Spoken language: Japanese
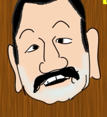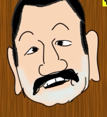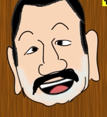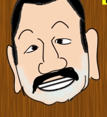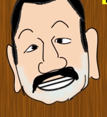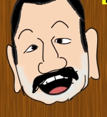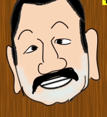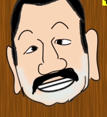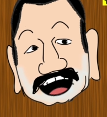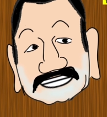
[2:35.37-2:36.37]
もしくは
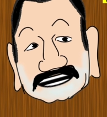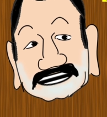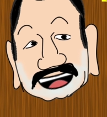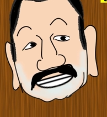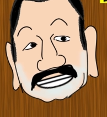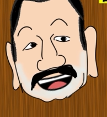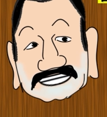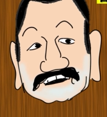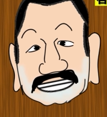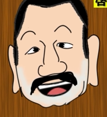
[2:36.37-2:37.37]
女性に向けての
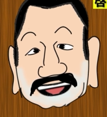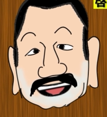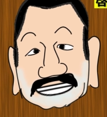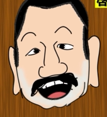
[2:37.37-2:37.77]
投稿ばか